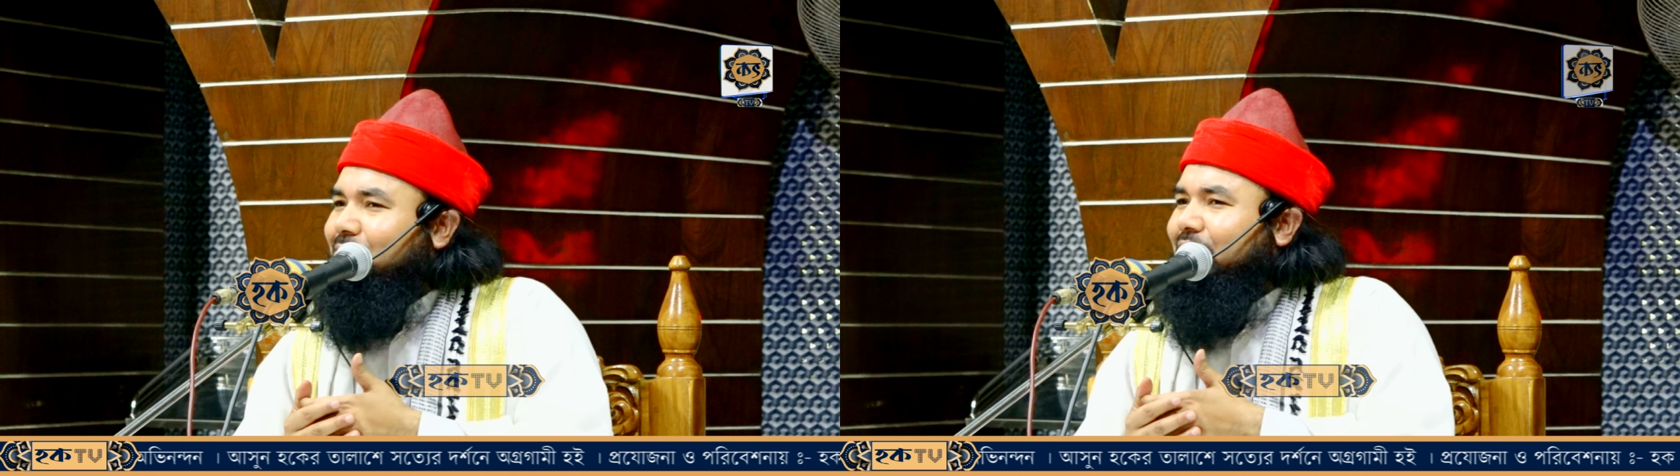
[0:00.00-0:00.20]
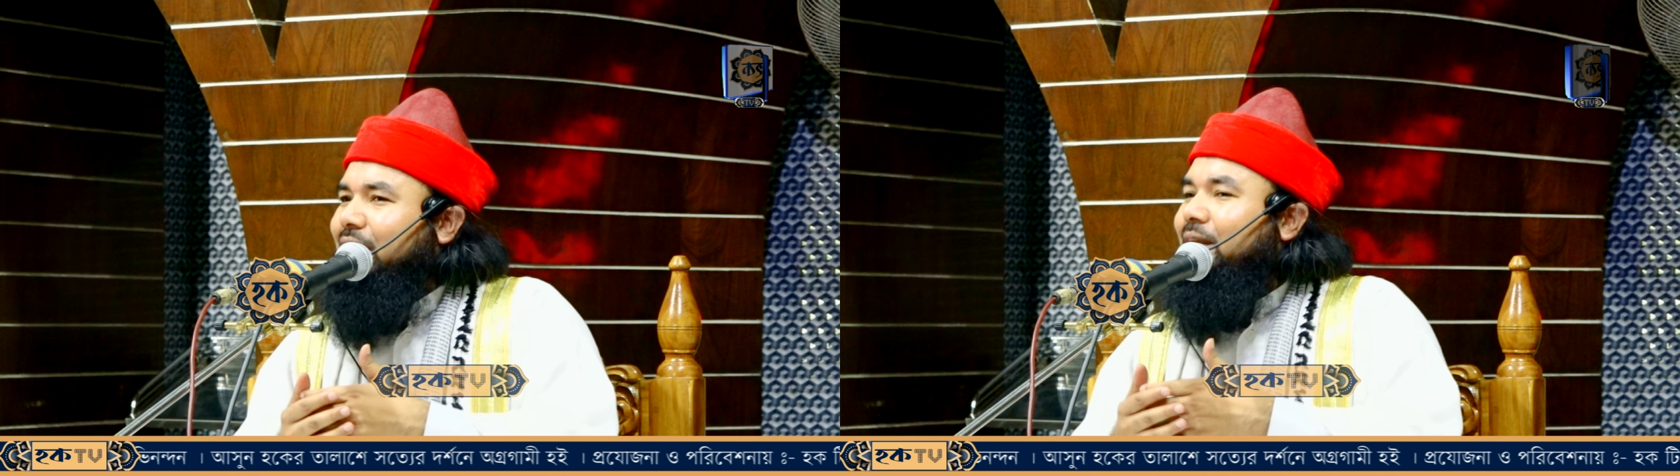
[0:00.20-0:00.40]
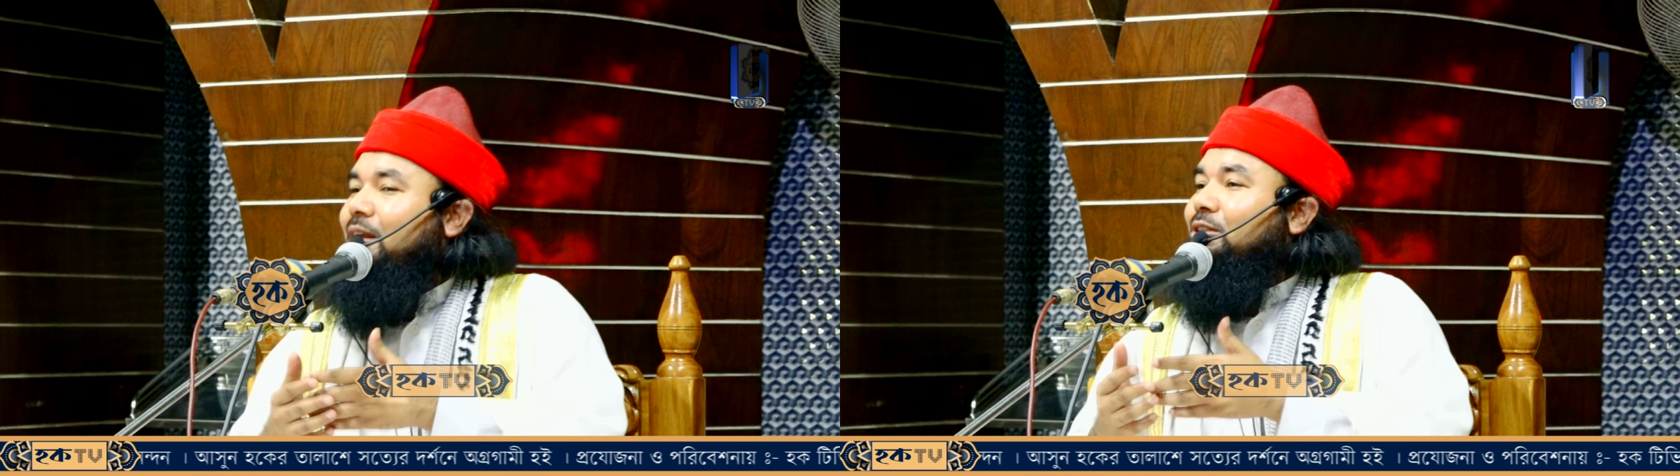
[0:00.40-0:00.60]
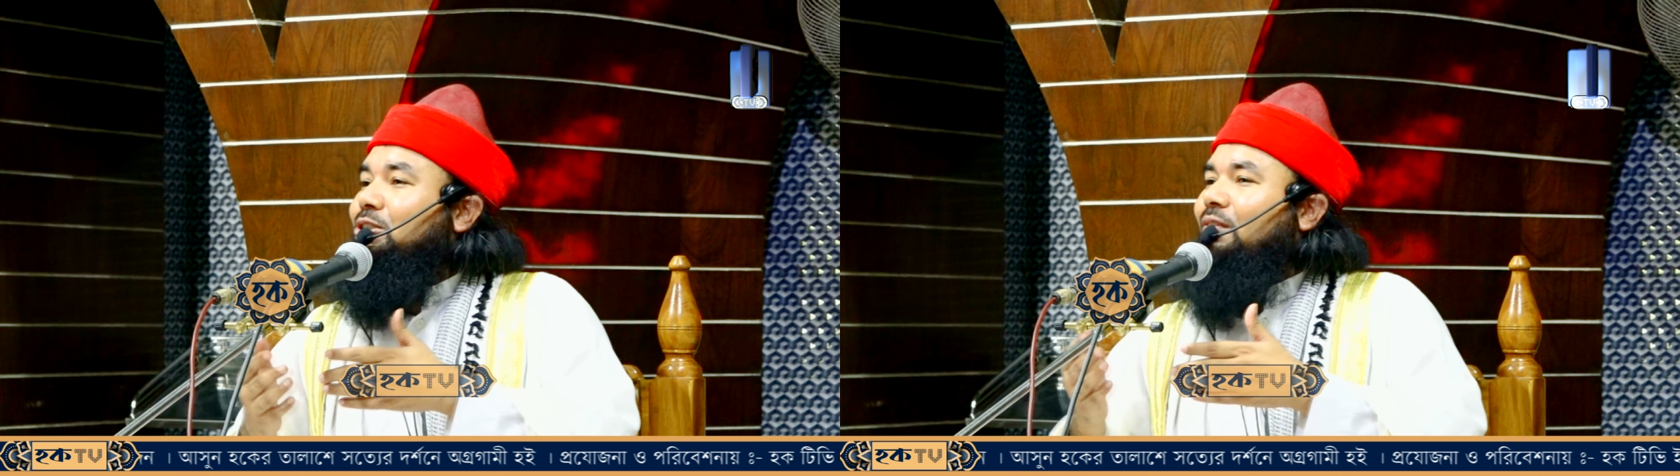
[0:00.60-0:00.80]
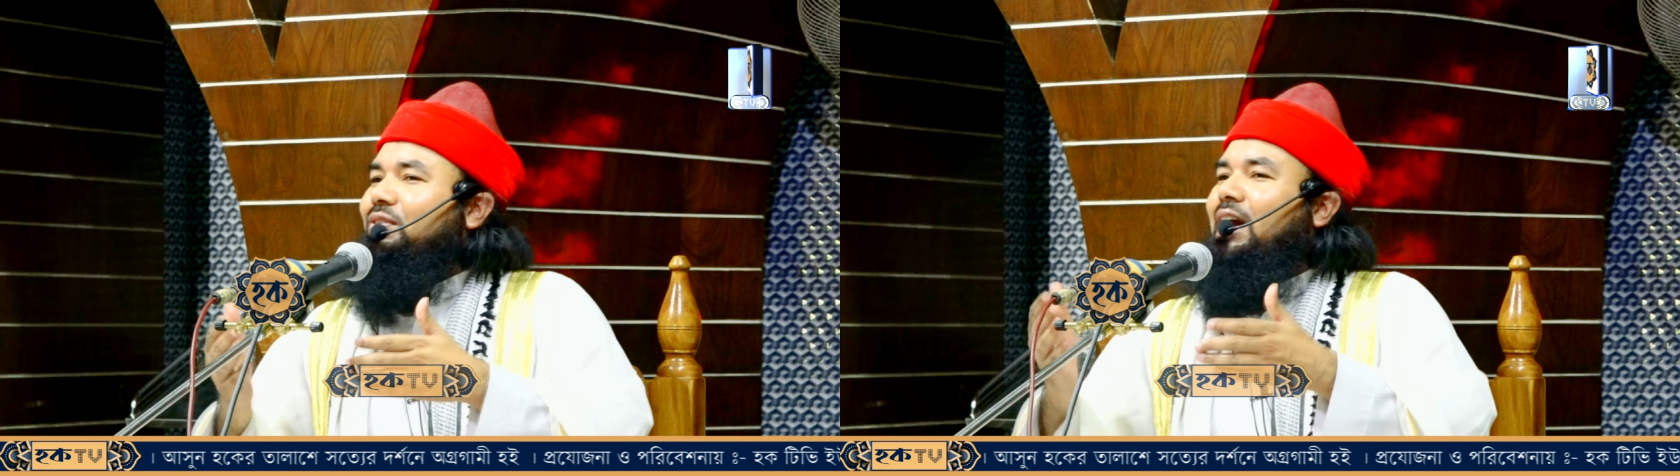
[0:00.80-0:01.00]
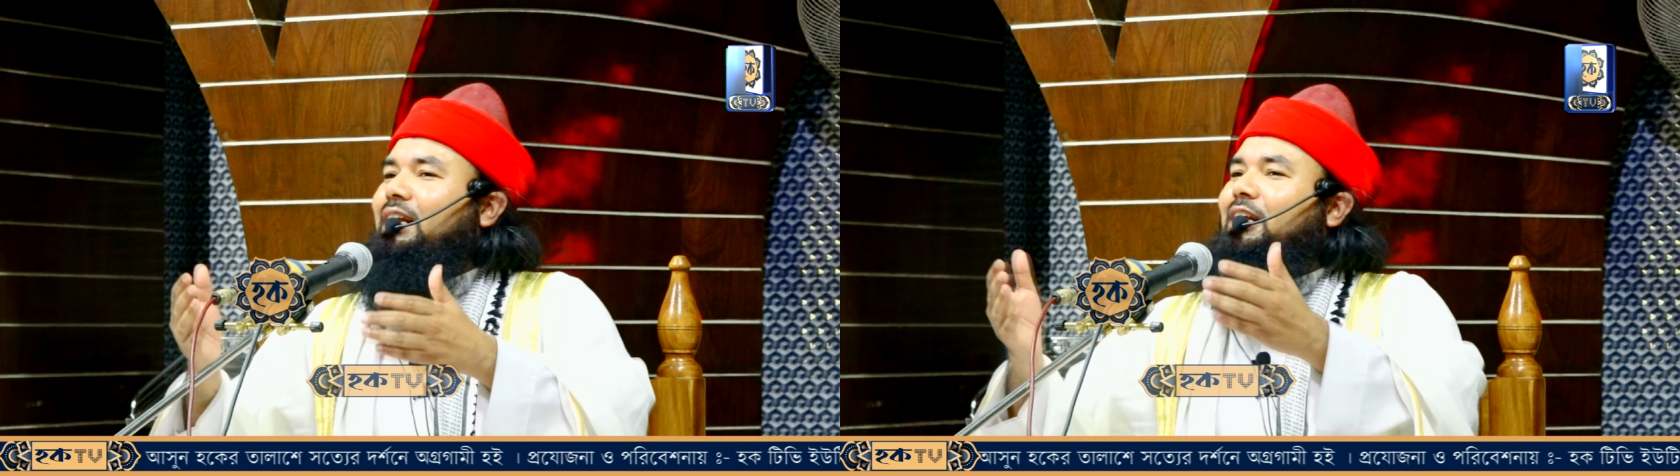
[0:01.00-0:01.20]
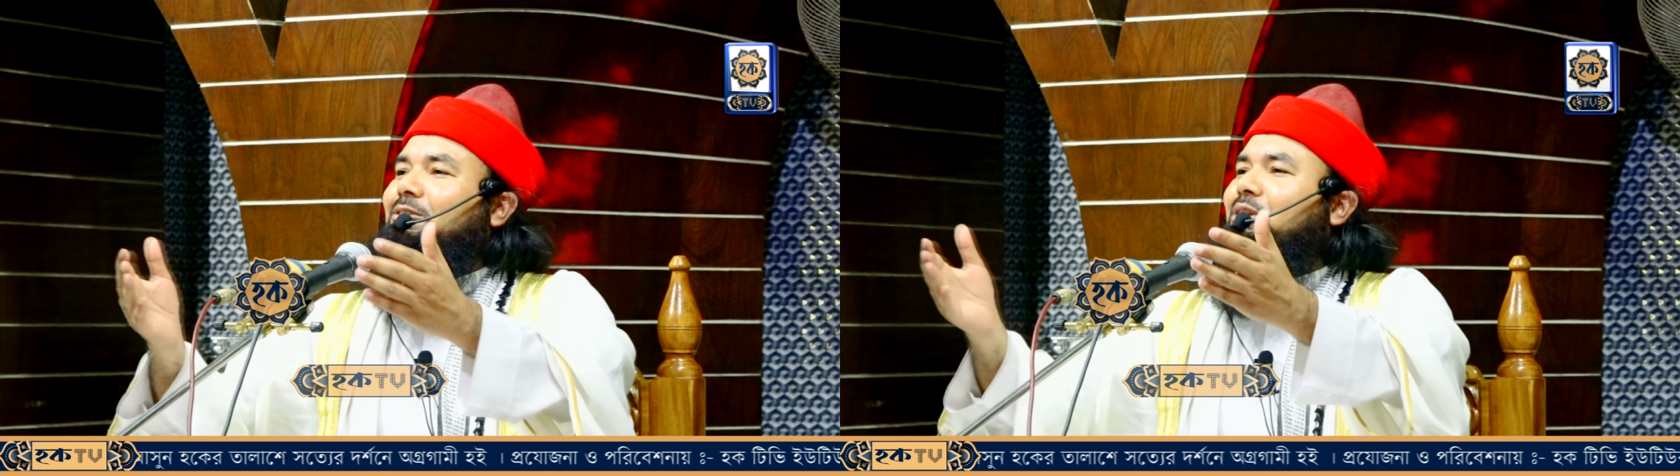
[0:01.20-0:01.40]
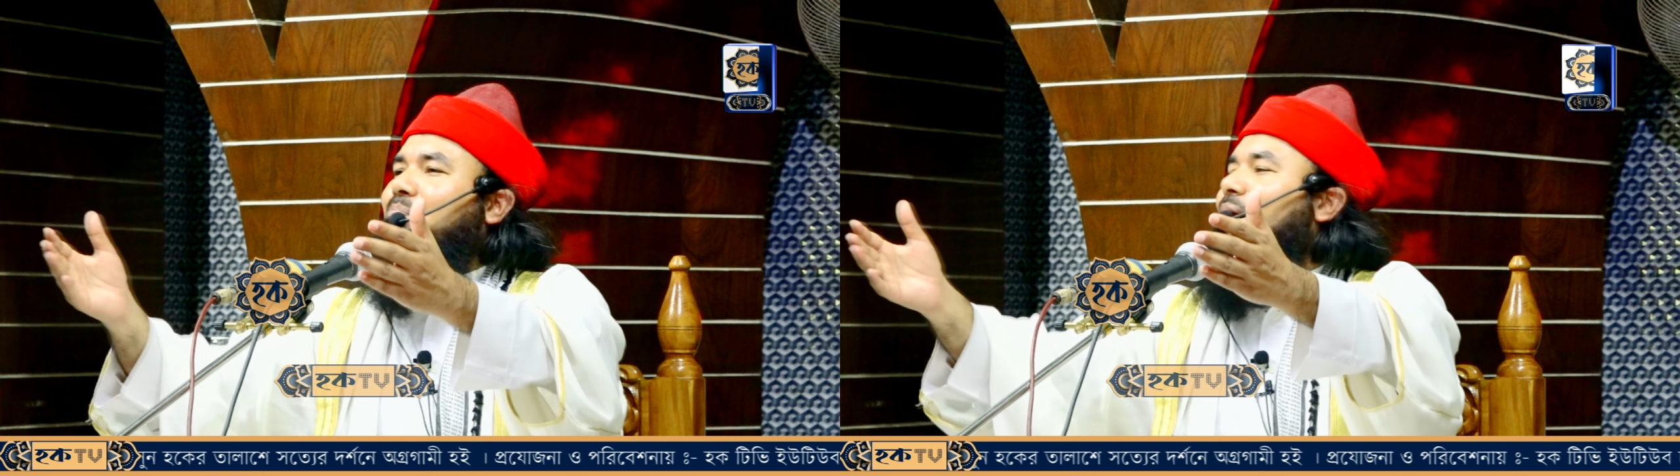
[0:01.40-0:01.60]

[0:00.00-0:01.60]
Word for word: যদি সন্তানকে যদি